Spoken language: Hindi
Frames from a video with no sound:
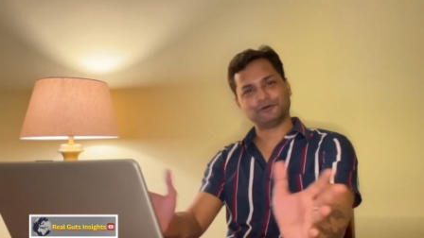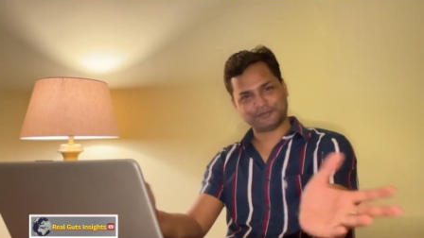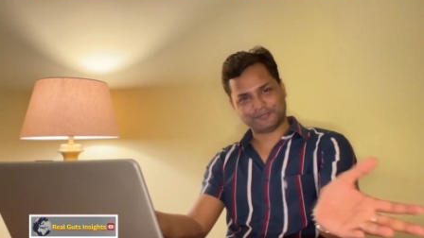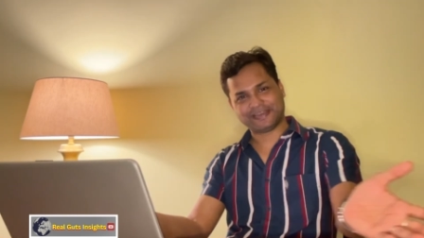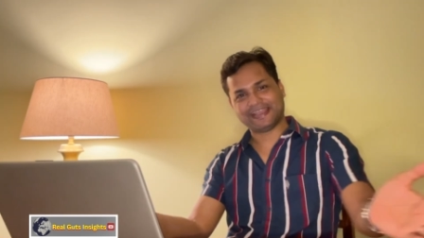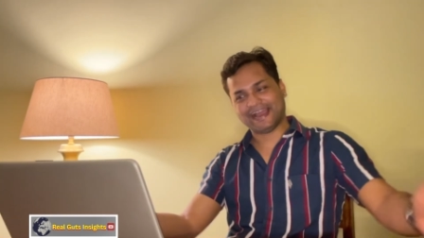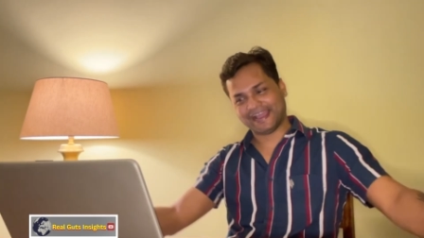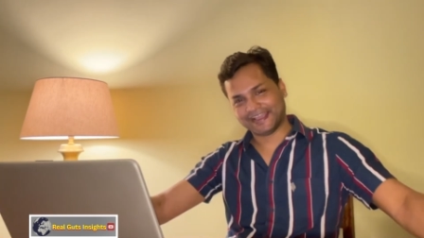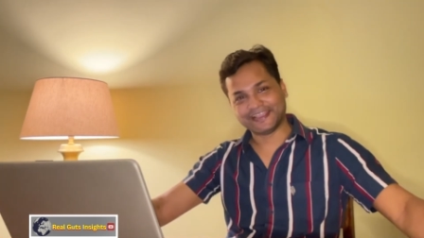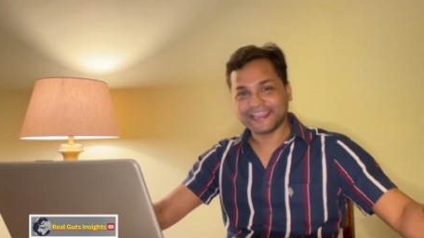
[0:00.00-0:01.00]
बहुत बढ़िया
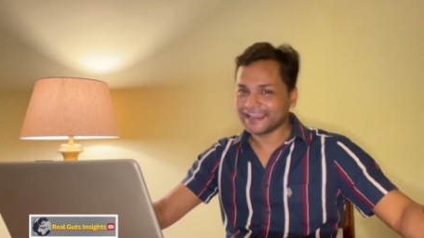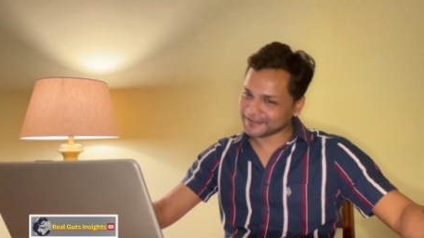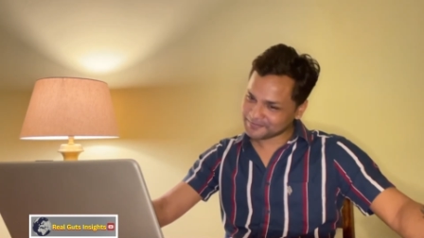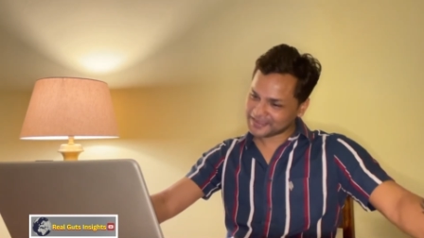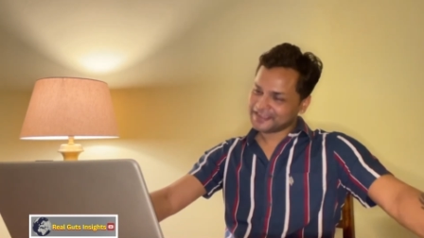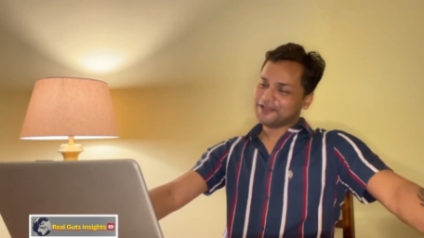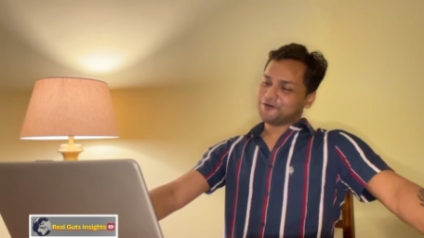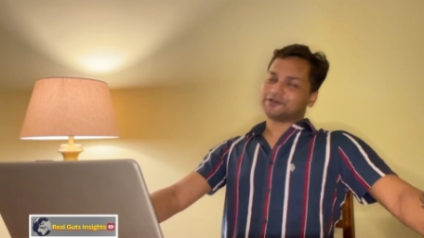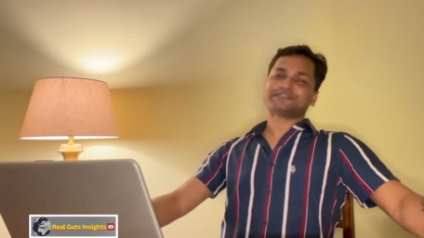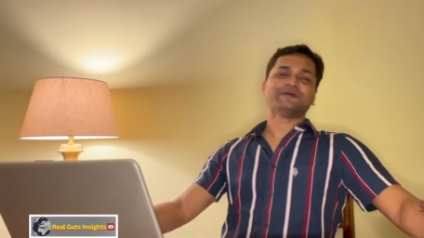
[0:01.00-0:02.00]
है ये है
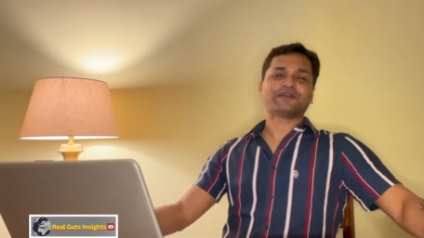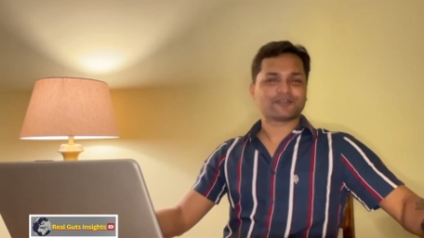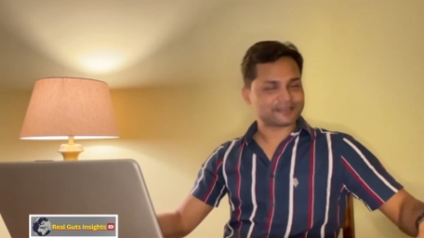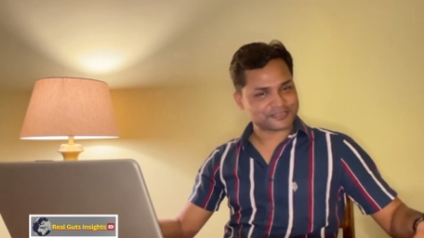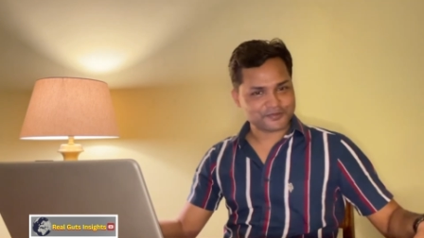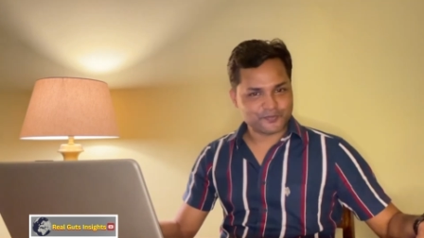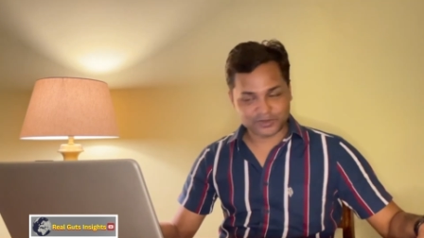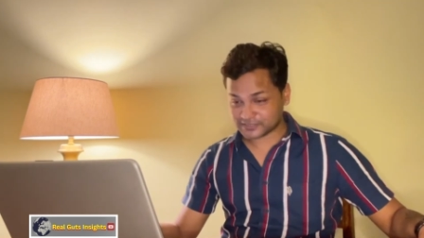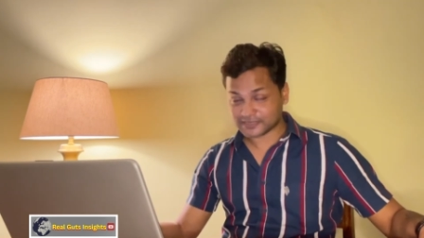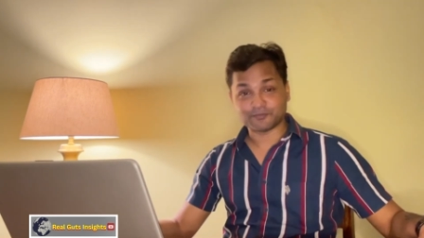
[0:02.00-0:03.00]
वेस्ट बंगाल का चीफ
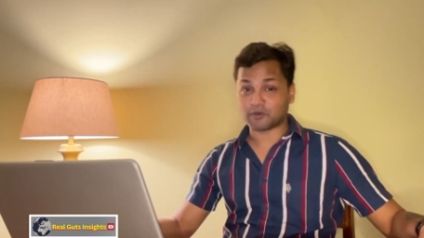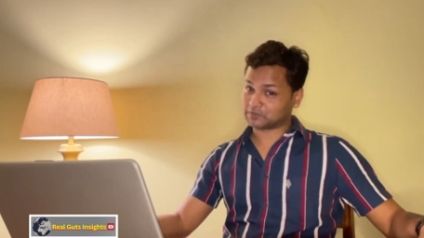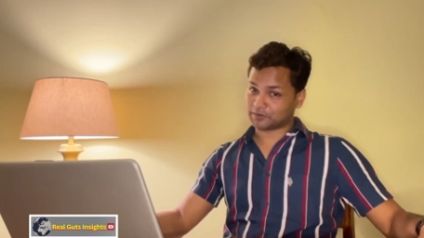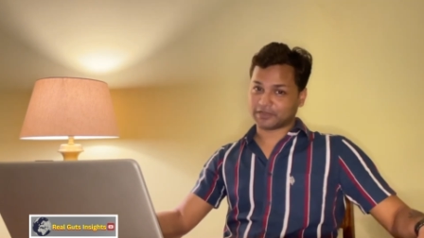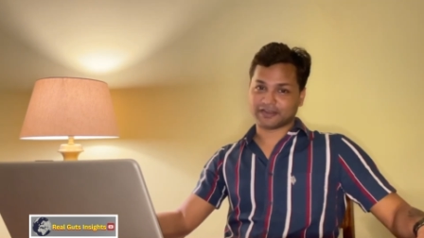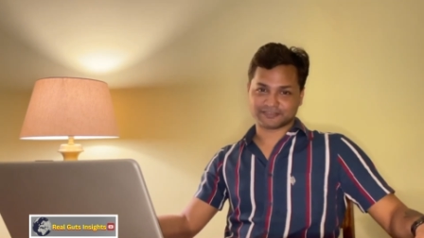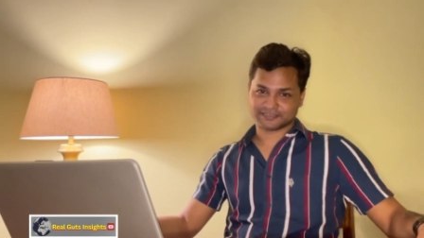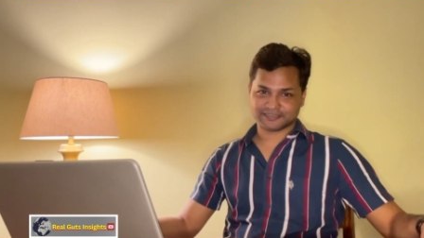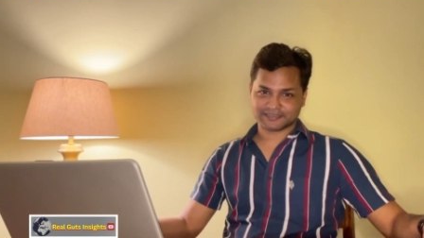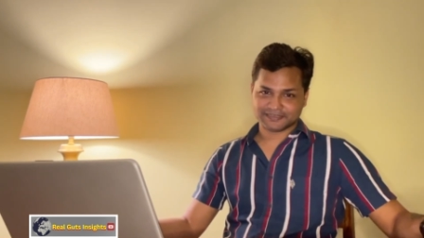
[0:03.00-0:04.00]
मिनिस्टर ममता
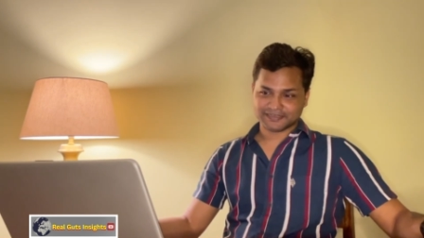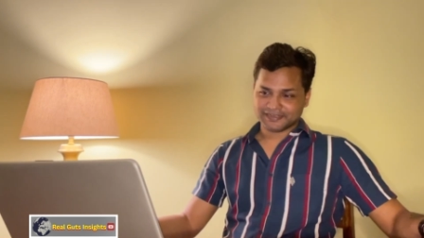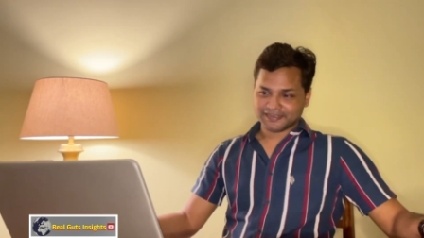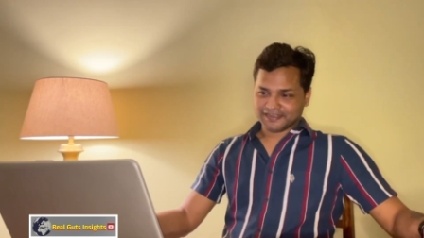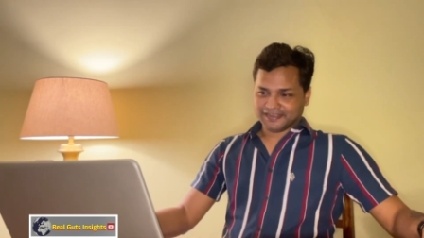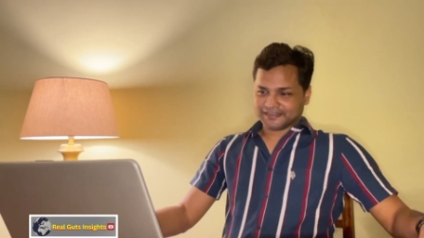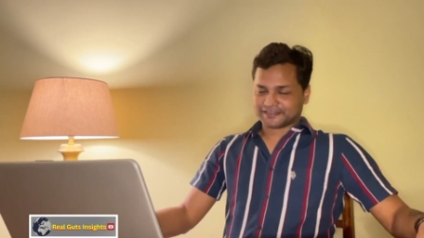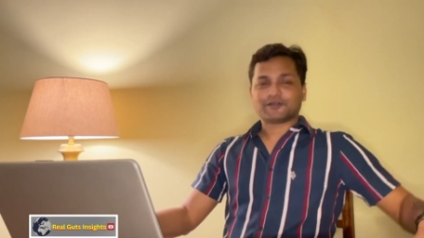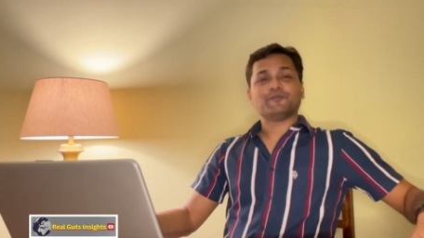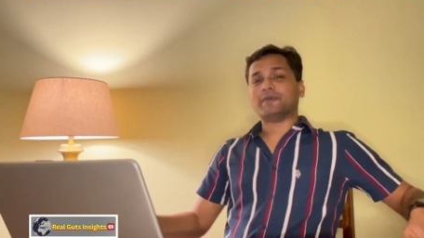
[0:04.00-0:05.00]

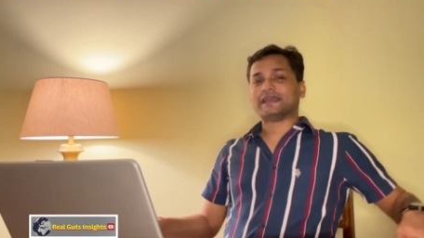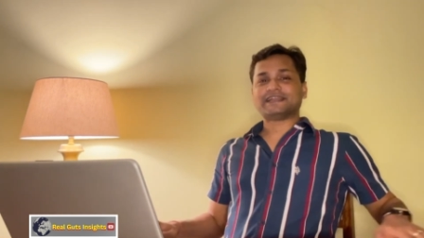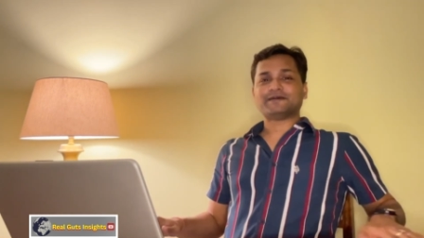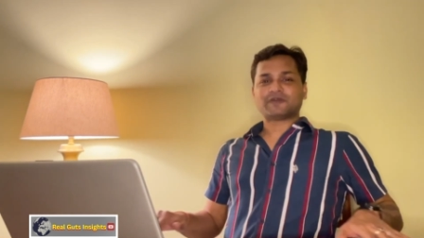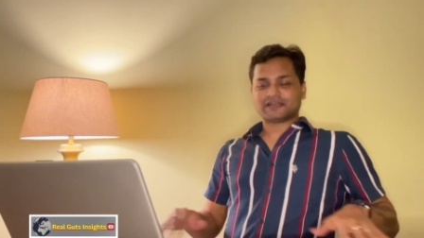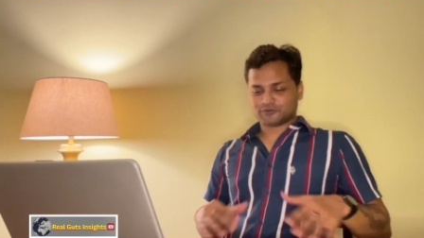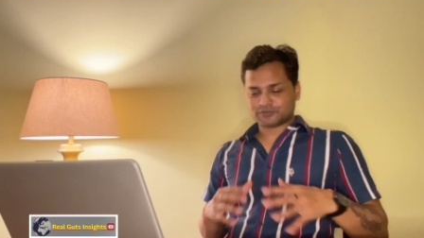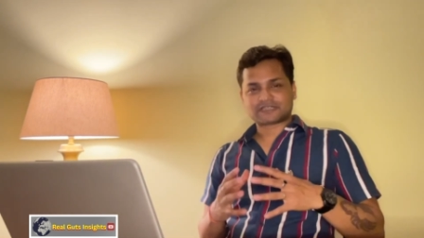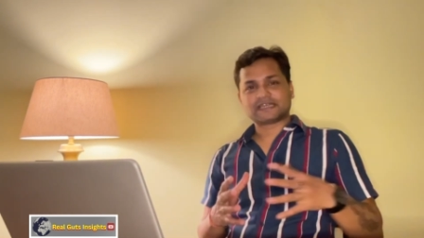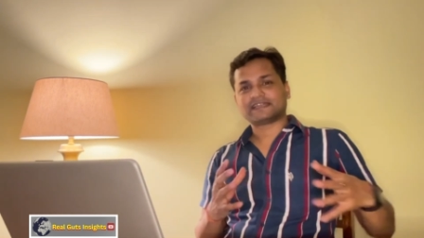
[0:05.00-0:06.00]
बनर्जी देखो मैडम का
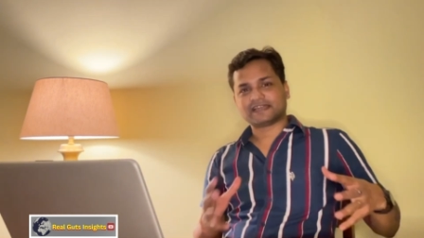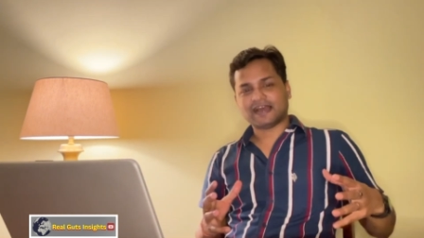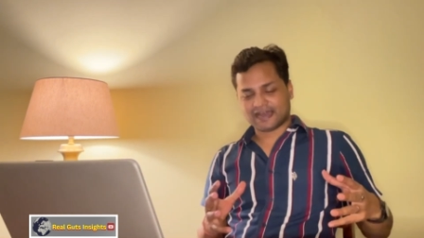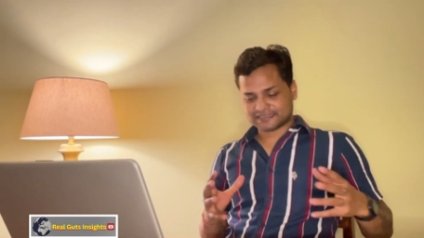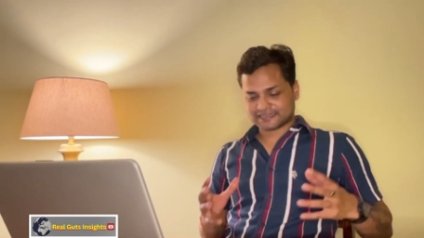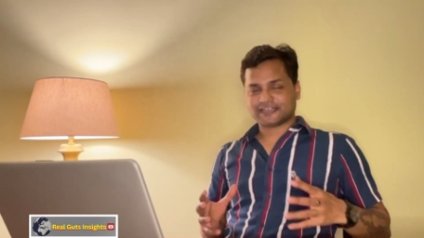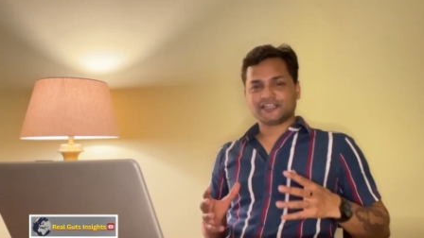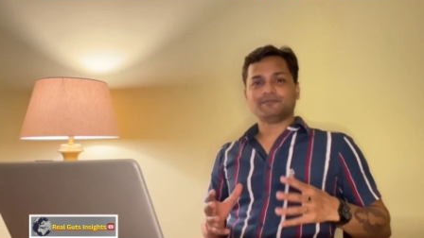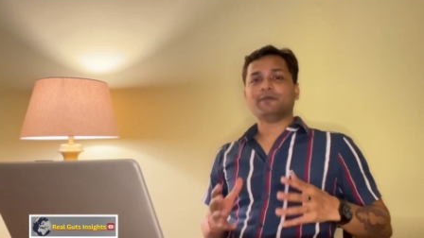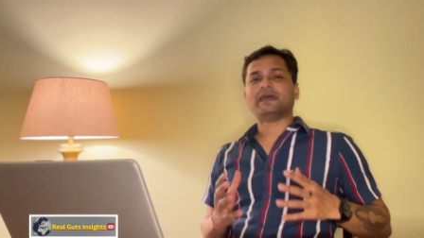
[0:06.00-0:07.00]
जो स्टेट है ना आज का
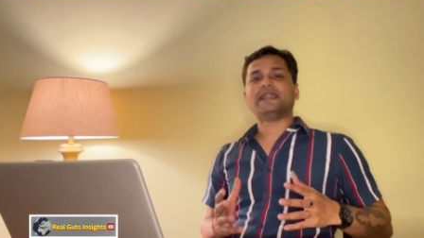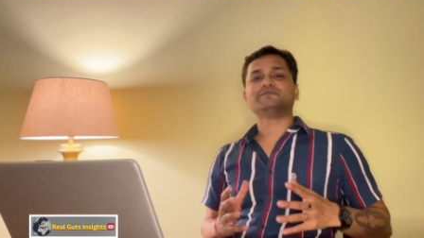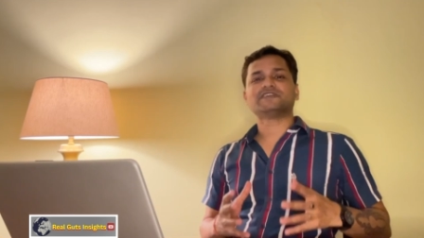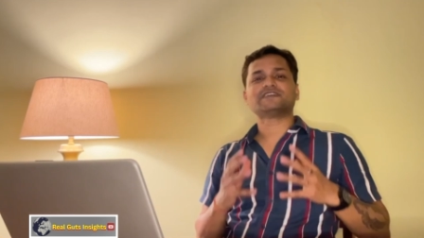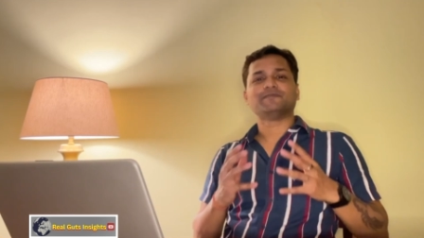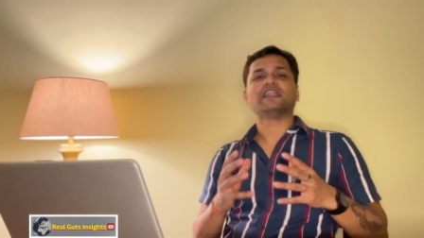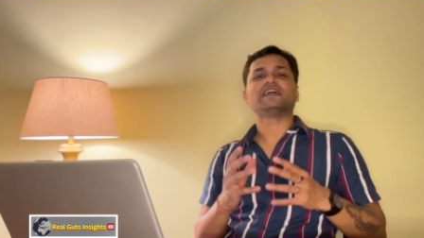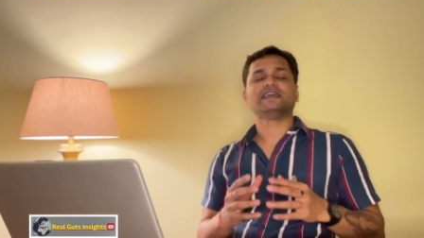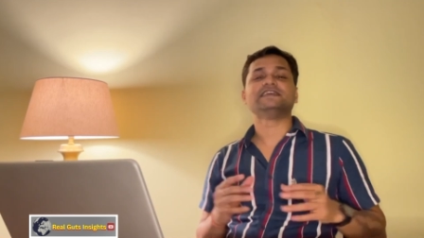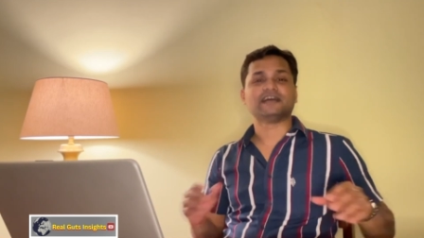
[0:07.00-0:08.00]
दिन में मैडम से
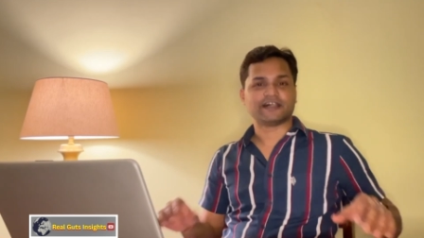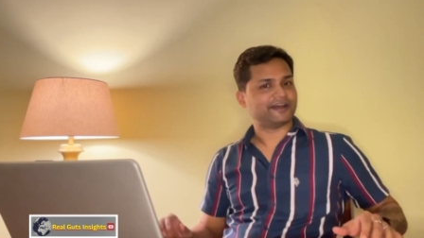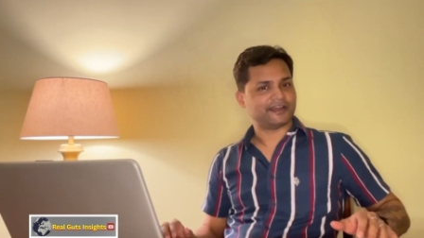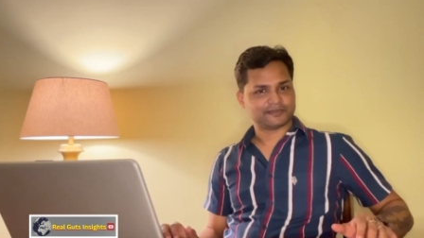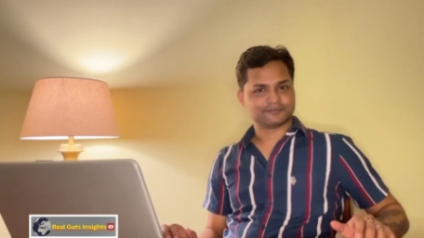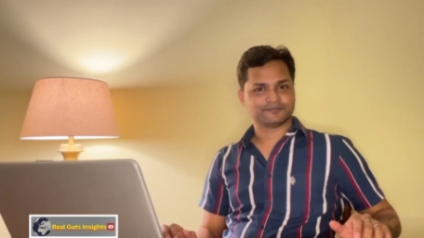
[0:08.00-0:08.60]
संभाला नहीं जा रहा